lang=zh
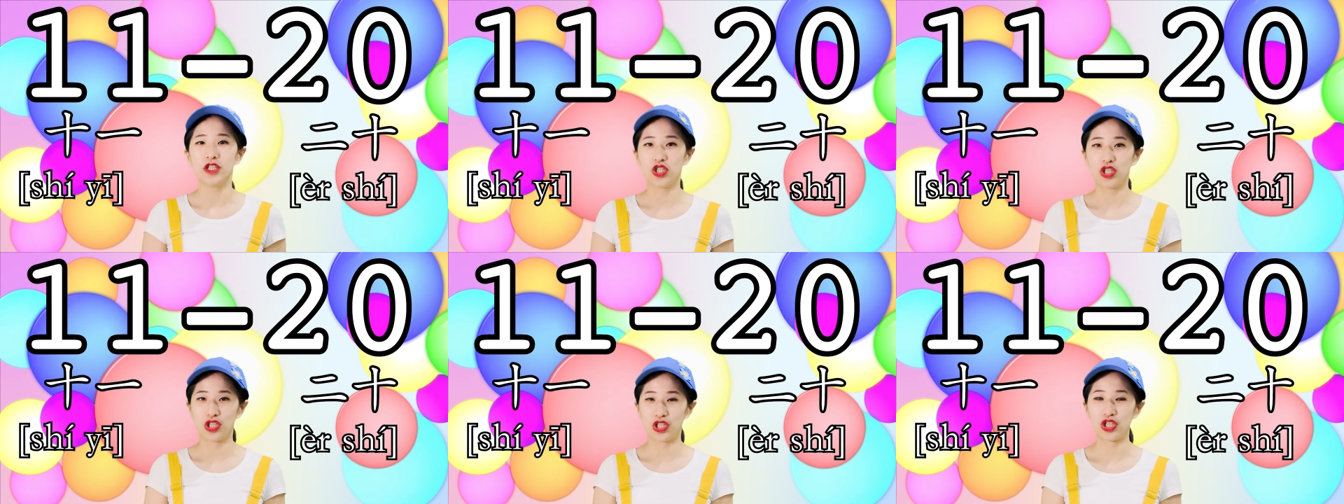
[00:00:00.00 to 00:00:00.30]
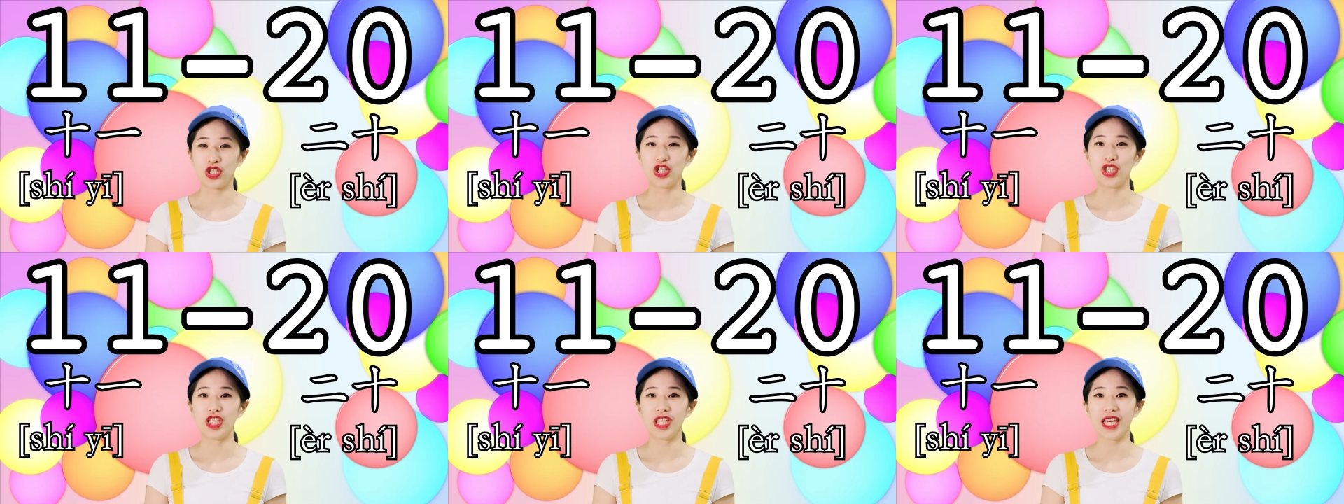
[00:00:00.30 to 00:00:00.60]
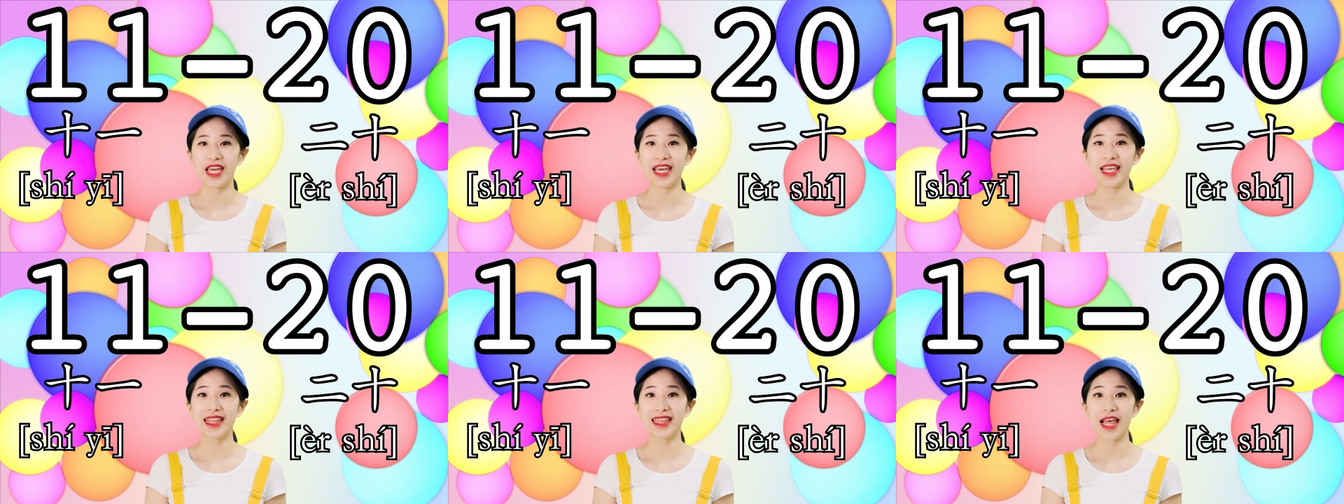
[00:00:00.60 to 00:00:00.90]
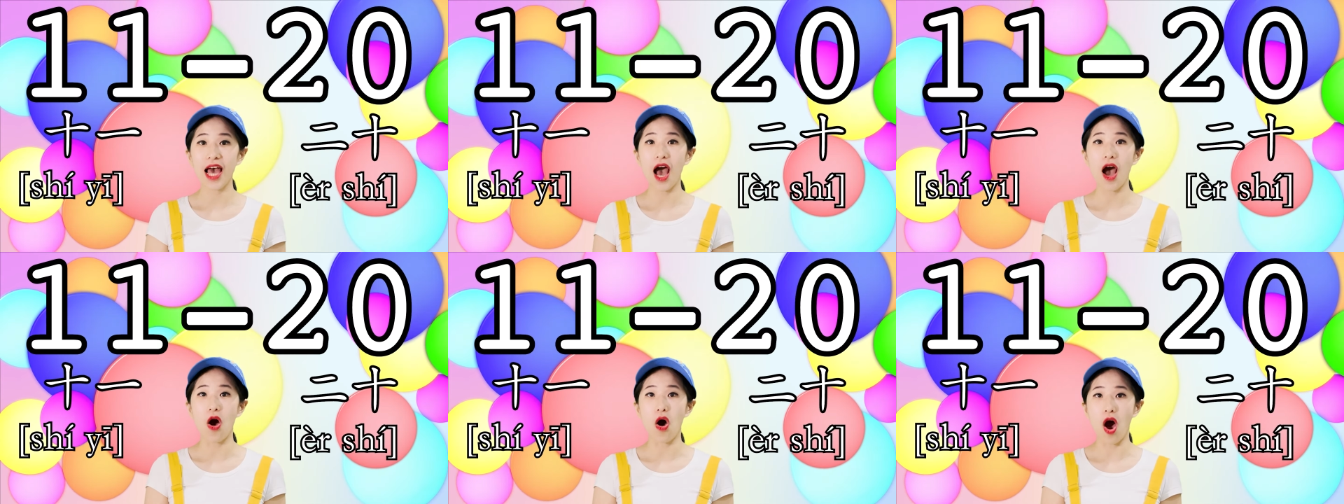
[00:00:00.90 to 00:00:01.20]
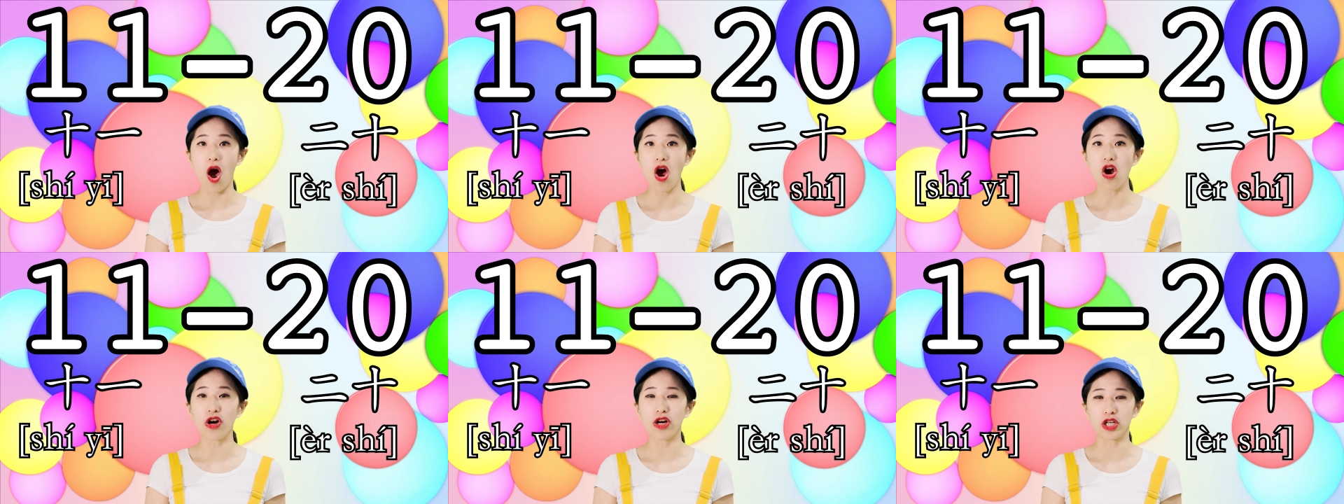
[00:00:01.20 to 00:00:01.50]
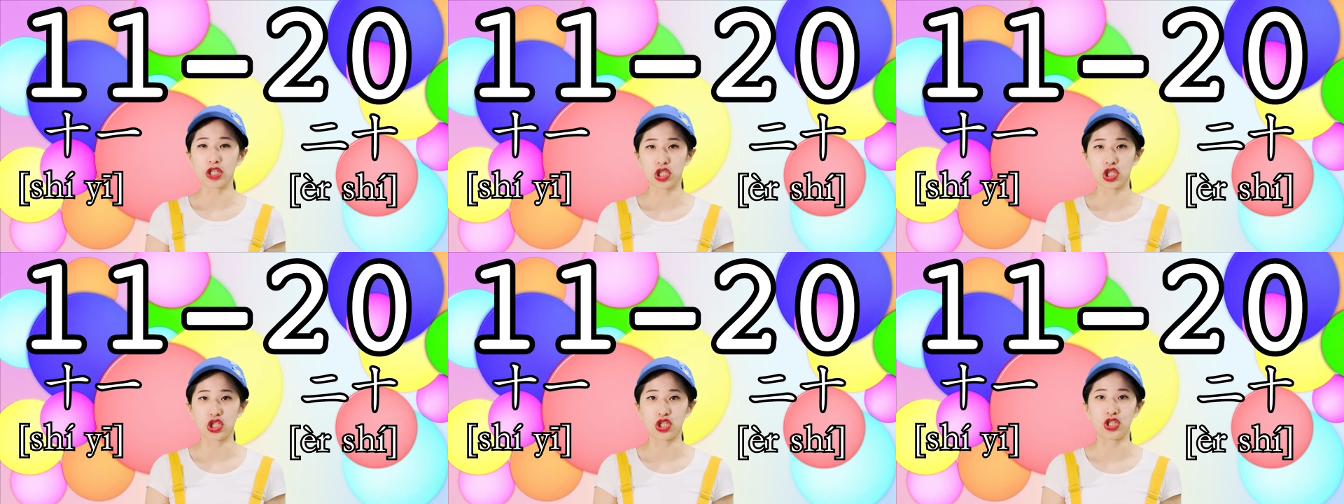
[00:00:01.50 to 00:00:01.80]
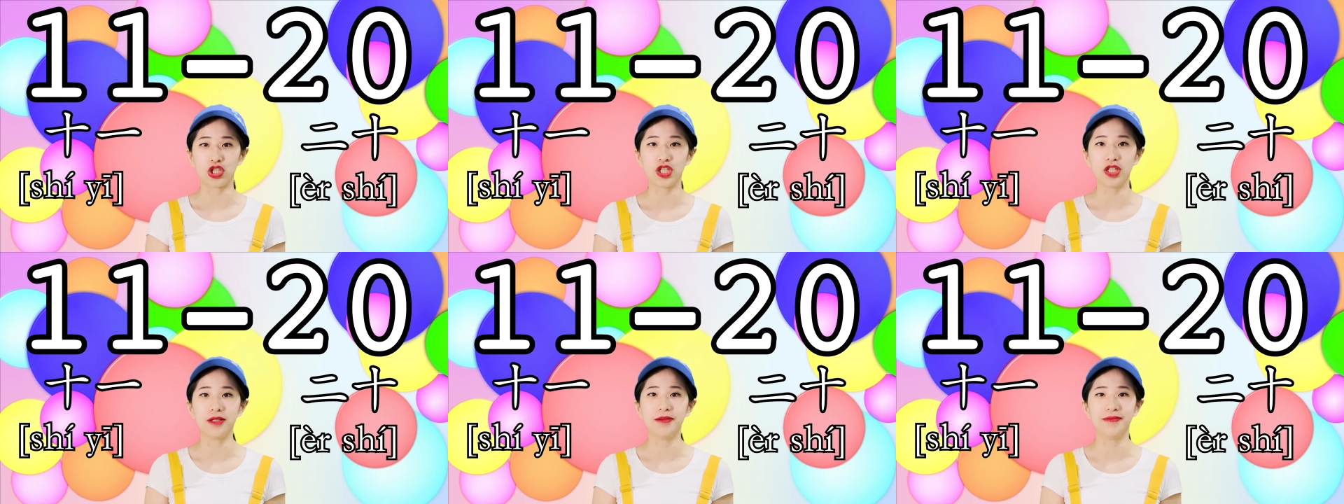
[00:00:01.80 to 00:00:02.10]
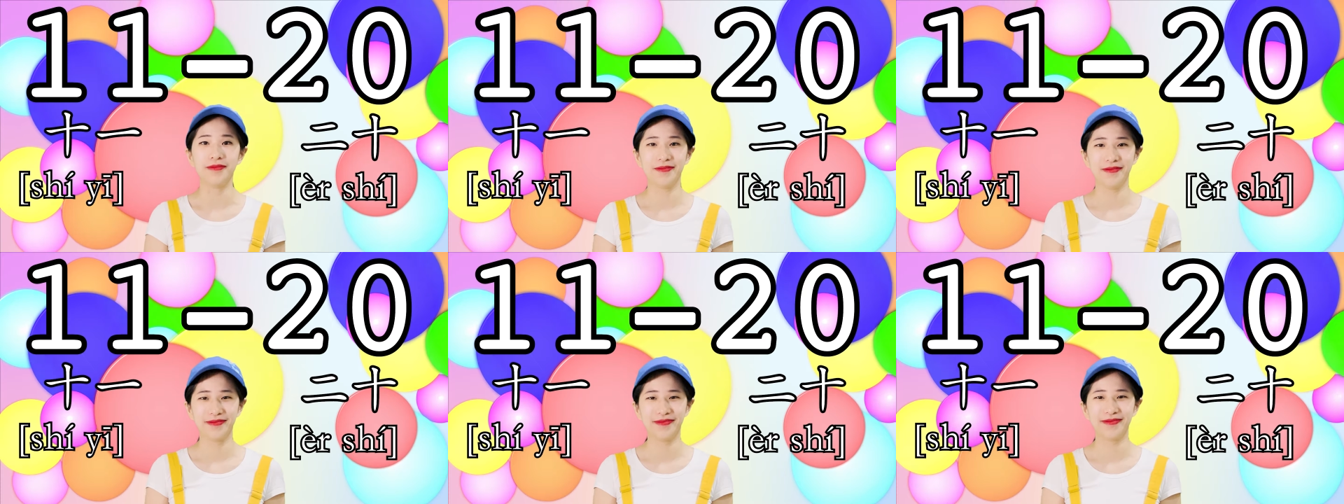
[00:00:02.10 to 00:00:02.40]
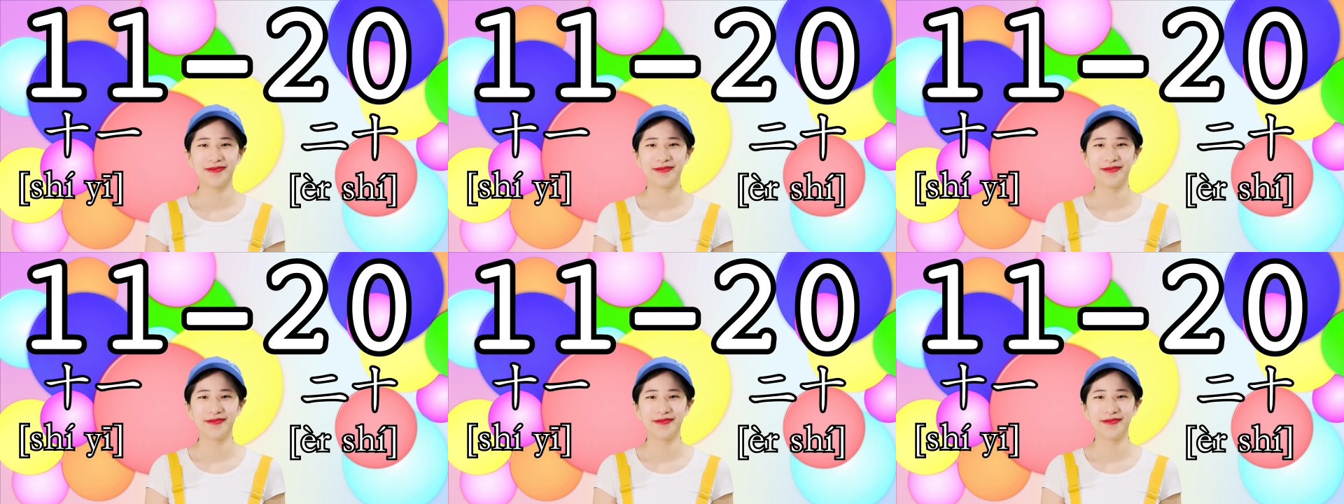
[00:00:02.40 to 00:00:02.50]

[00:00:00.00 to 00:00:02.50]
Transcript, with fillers: 十一到二十，